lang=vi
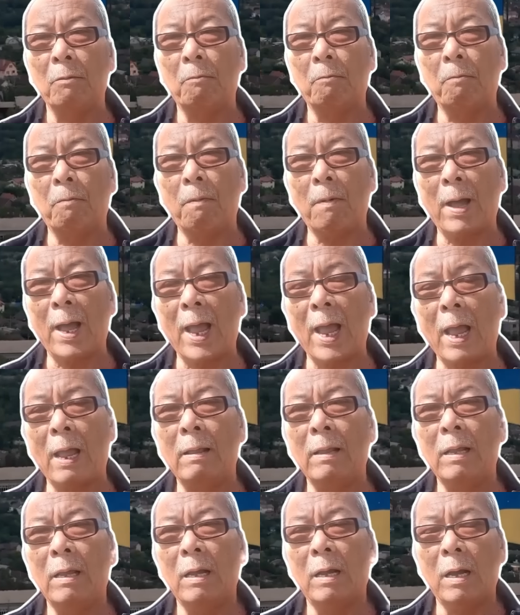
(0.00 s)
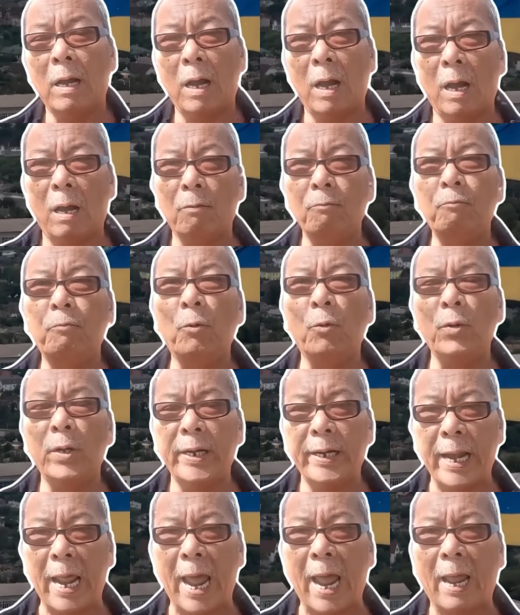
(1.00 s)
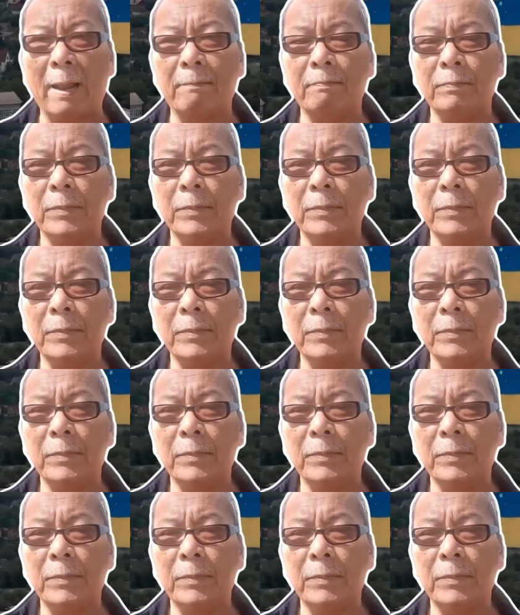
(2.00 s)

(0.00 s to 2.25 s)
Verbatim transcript: và ở Buleda.